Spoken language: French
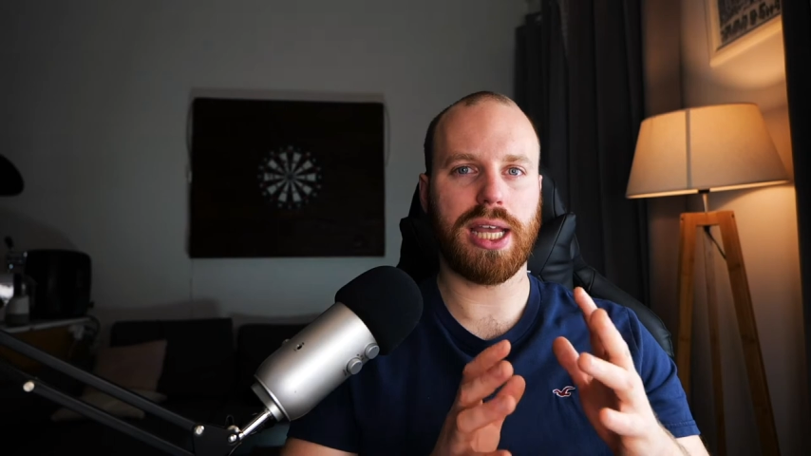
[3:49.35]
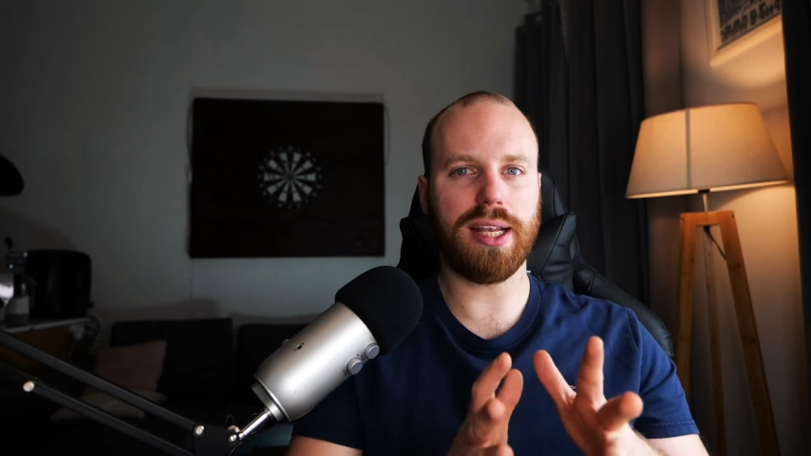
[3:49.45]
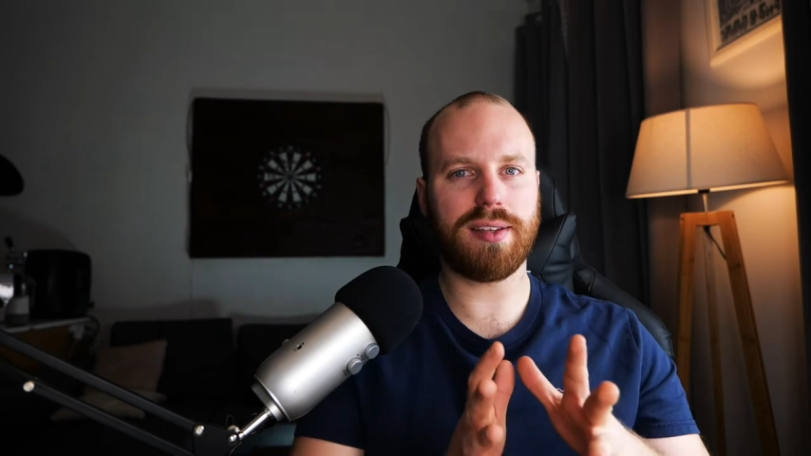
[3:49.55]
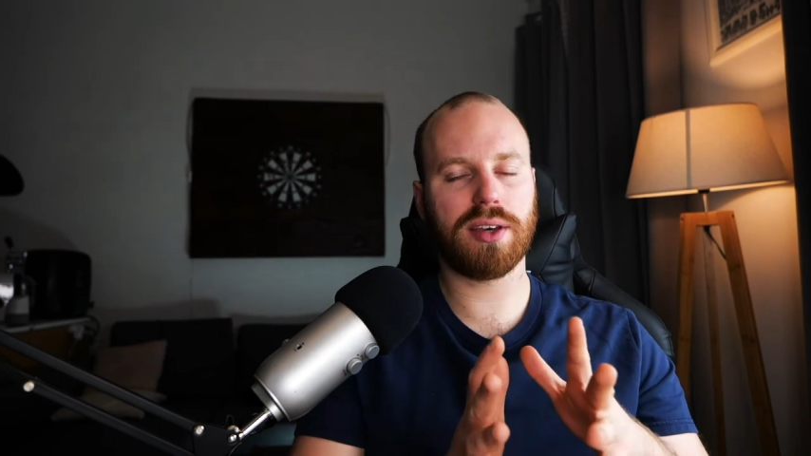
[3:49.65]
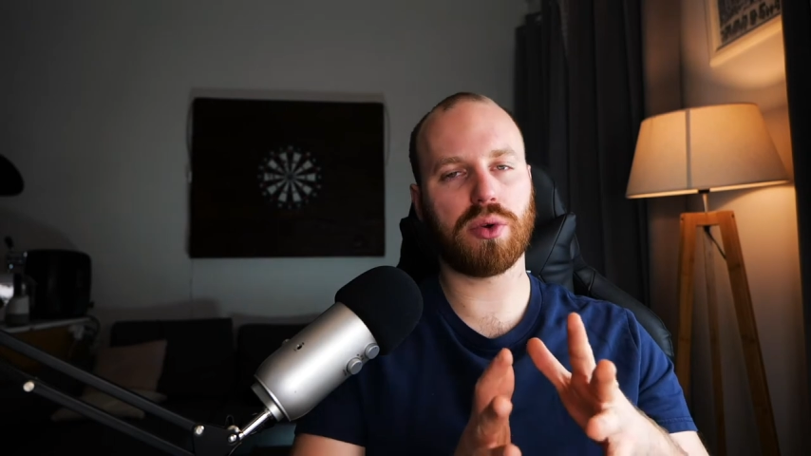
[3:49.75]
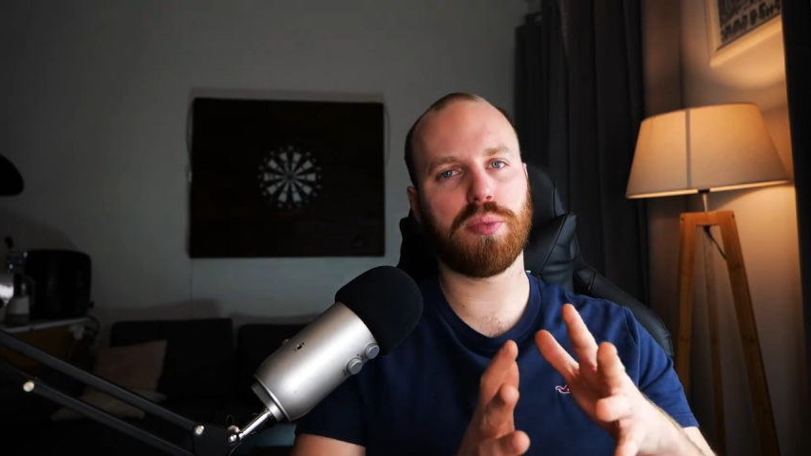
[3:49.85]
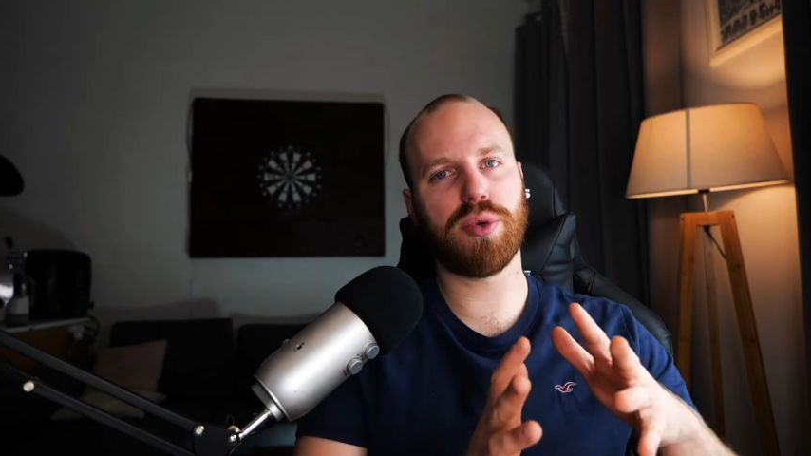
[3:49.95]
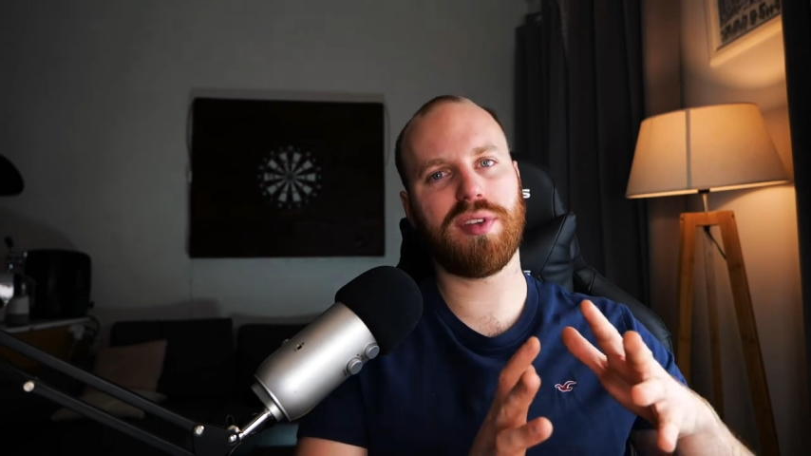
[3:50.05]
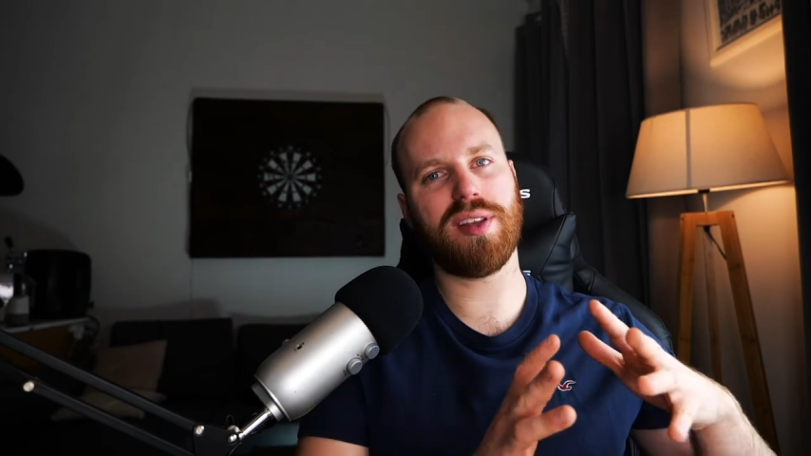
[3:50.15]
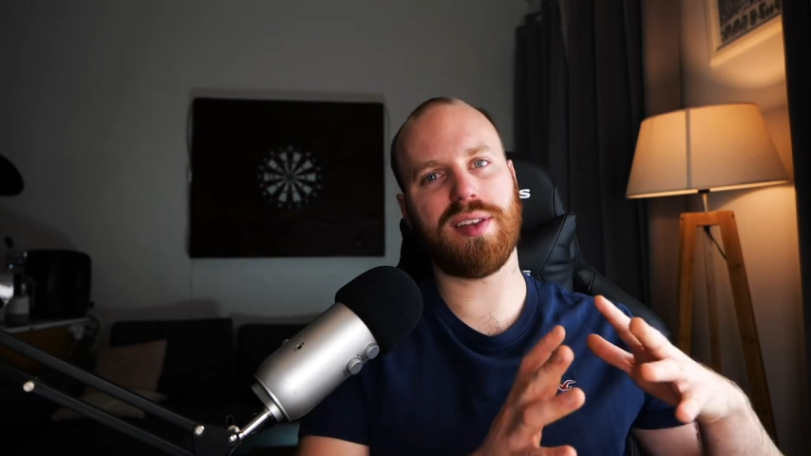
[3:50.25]
Et laisser
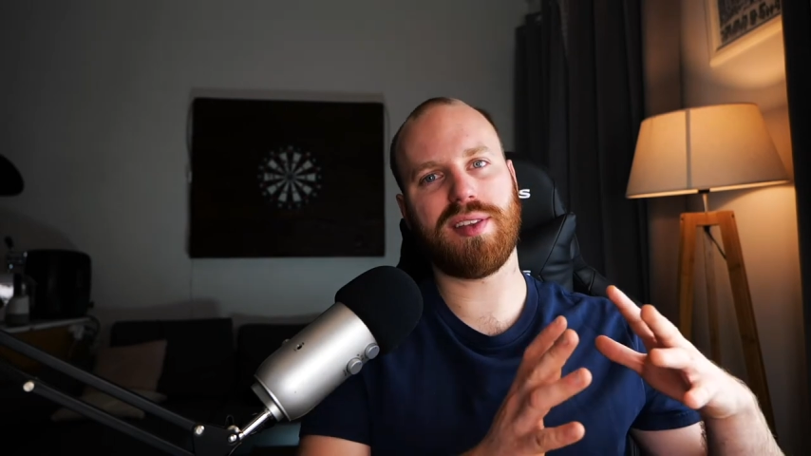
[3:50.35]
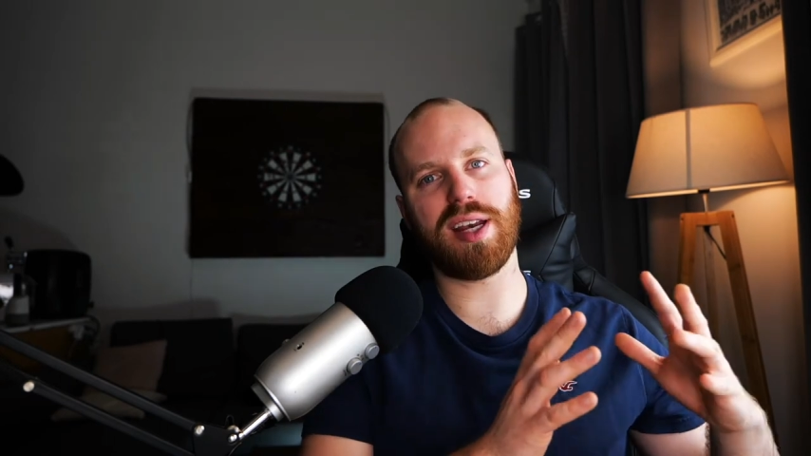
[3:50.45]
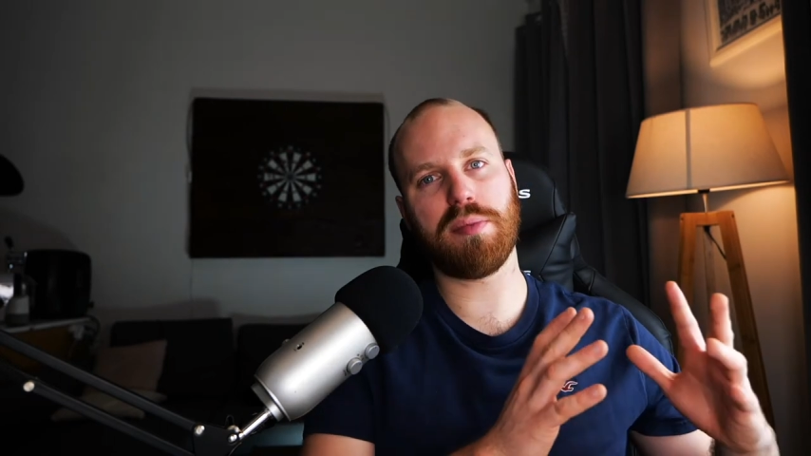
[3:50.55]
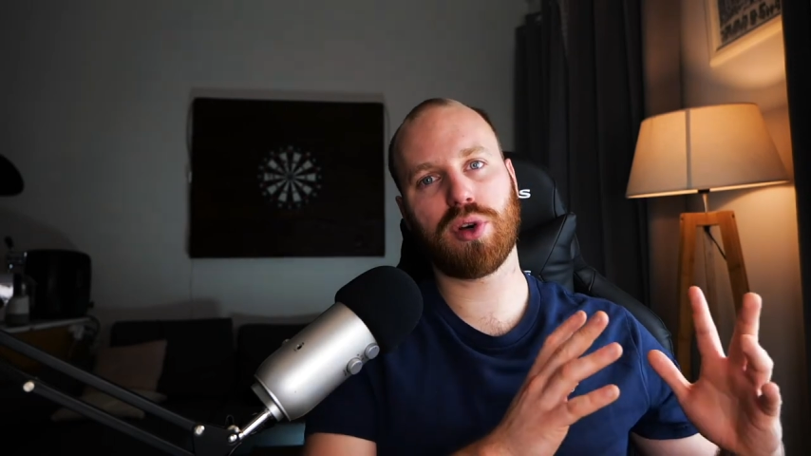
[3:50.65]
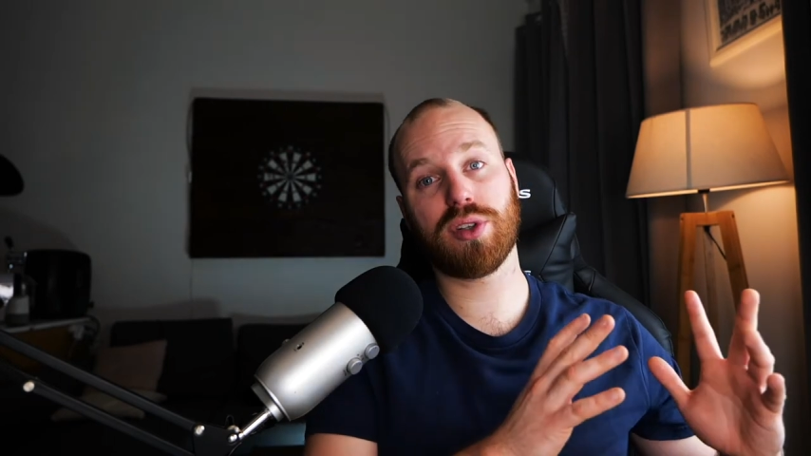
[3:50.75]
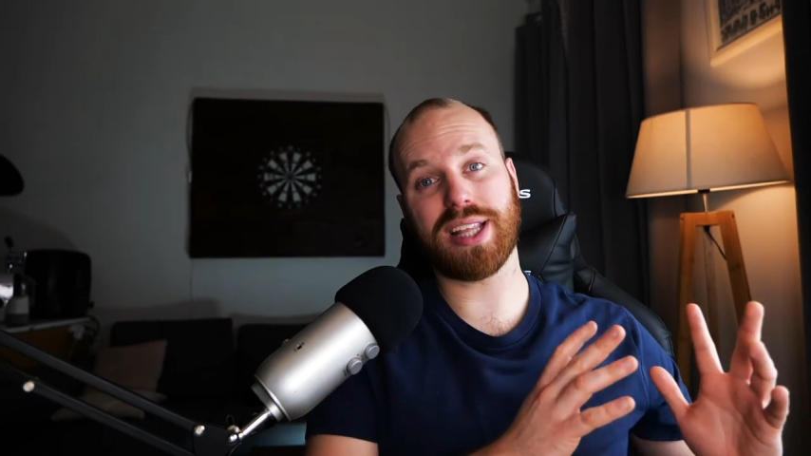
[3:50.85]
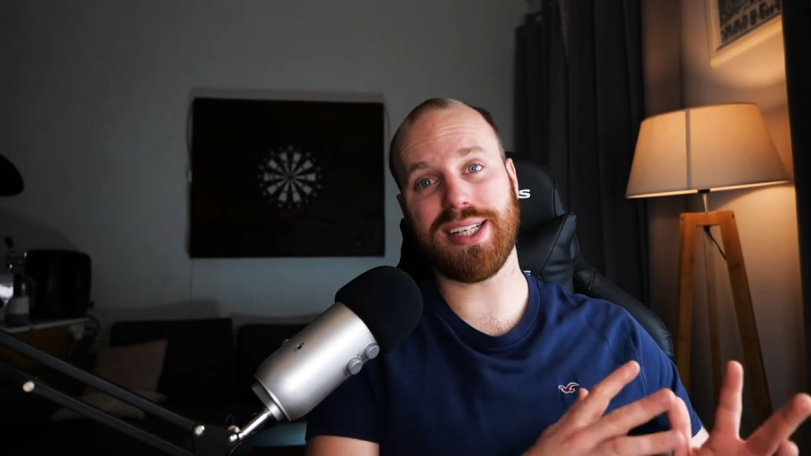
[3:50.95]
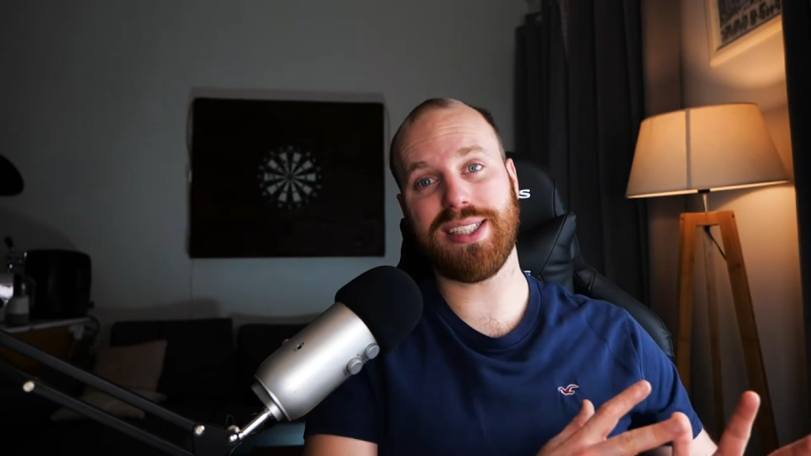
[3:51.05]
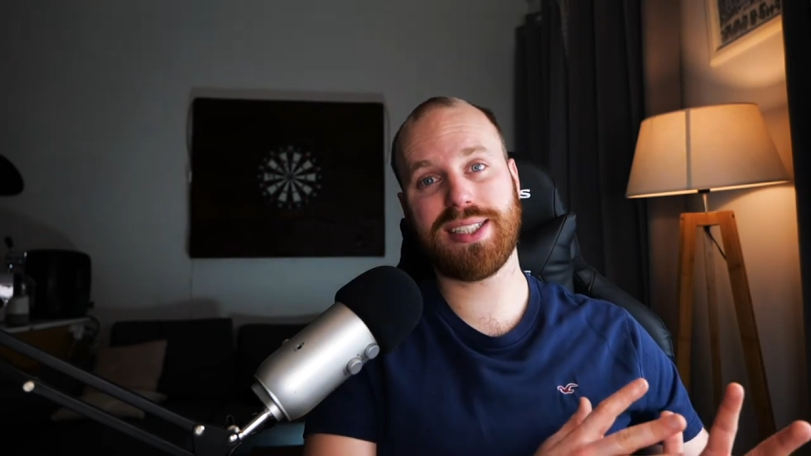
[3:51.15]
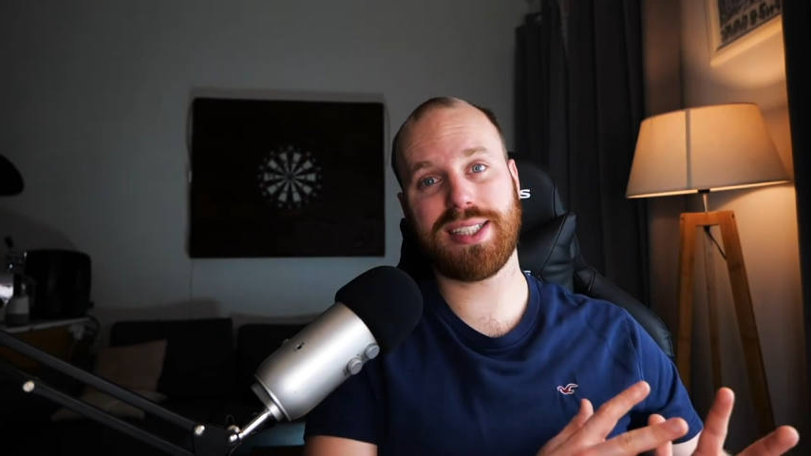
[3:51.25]
reposer des éléments que t'as
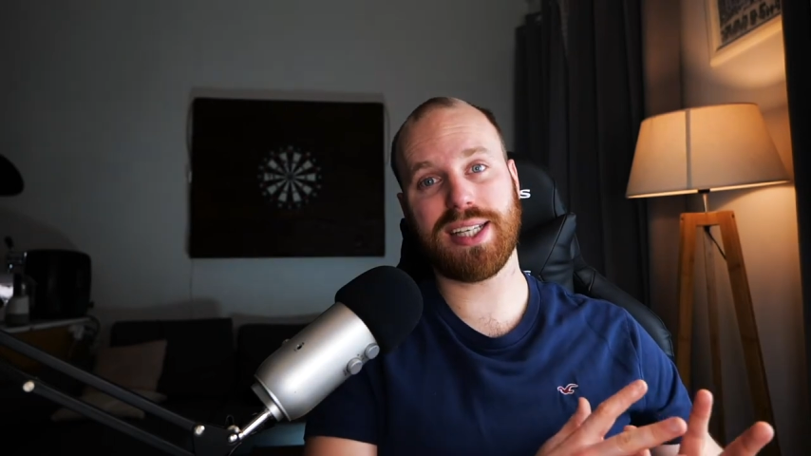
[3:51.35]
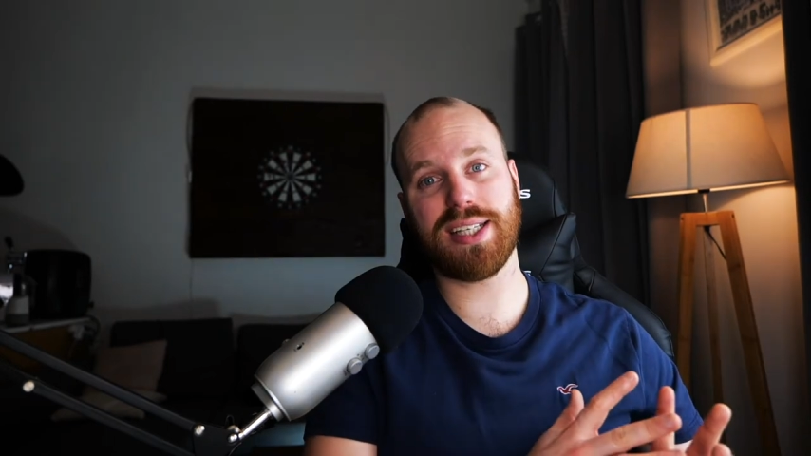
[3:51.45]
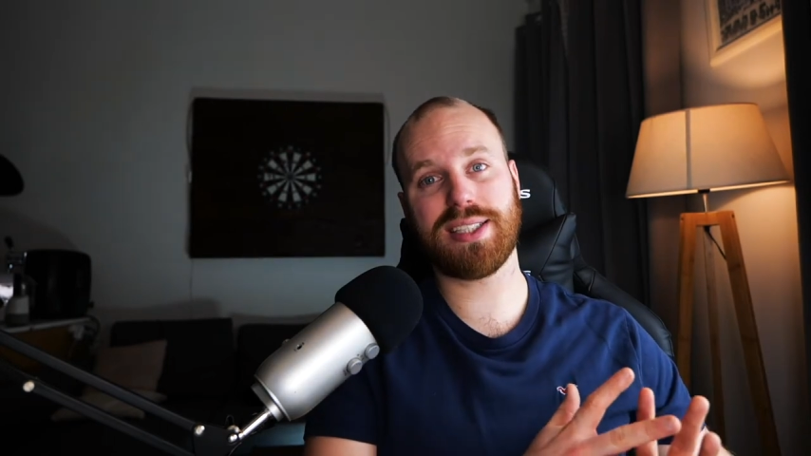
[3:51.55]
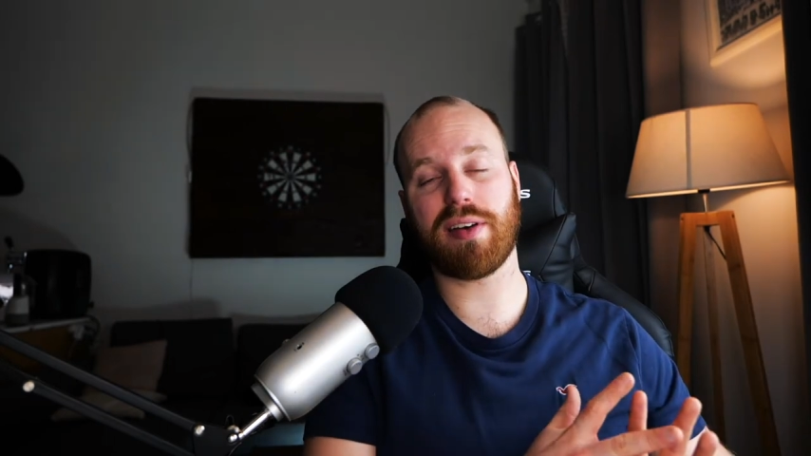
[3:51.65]
listés,